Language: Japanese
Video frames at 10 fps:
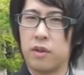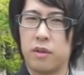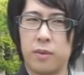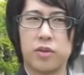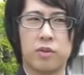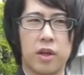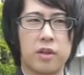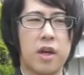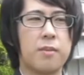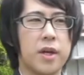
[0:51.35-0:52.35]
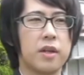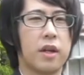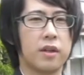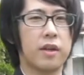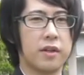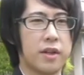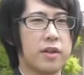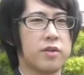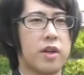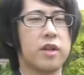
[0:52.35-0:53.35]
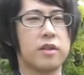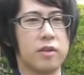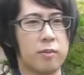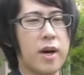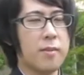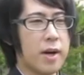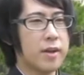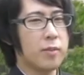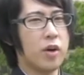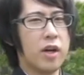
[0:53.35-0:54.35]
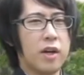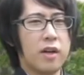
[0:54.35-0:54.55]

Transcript: まあちょっと低迷期だったんでちょっとあれですけど、まあまあでも